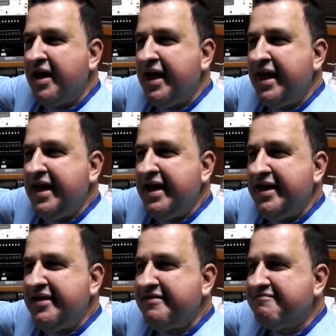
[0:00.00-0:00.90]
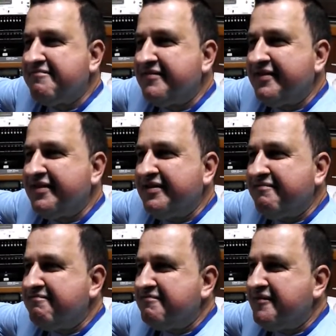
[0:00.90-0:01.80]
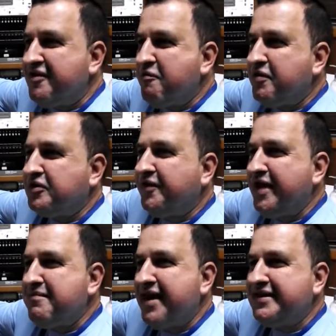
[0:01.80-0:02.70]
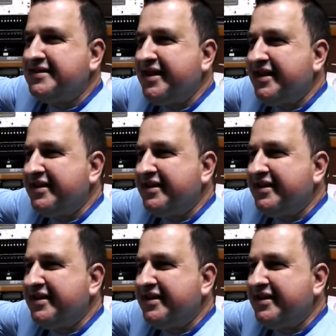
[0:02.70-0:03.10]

E o que eu posso falar mais, né?